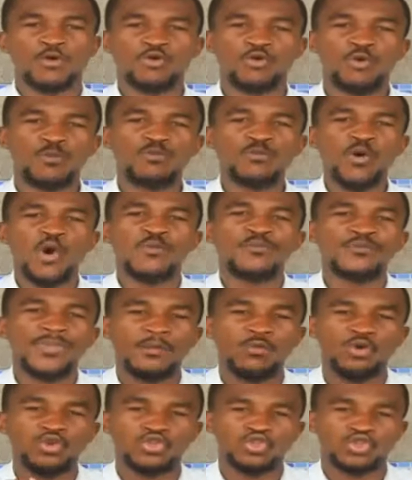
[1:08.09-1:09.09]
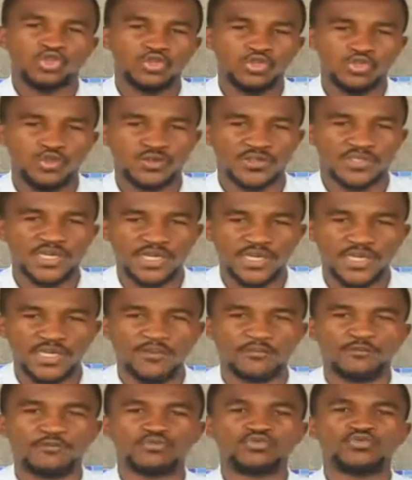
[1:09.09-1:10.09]
Ko bomba bo
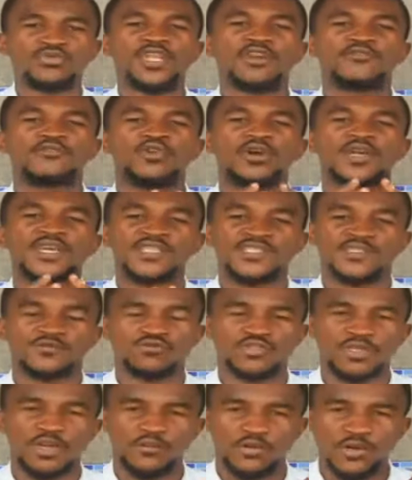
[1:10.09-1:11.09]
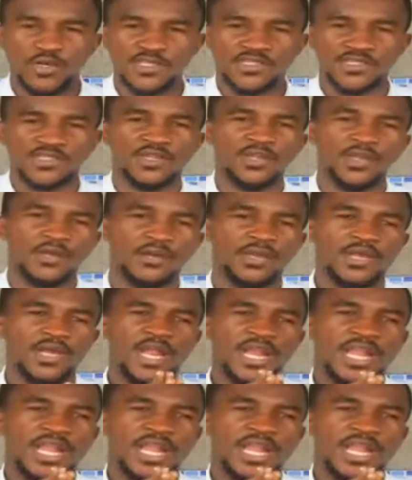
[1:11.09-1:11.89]
sototé. Nous devons nous avons réussi la,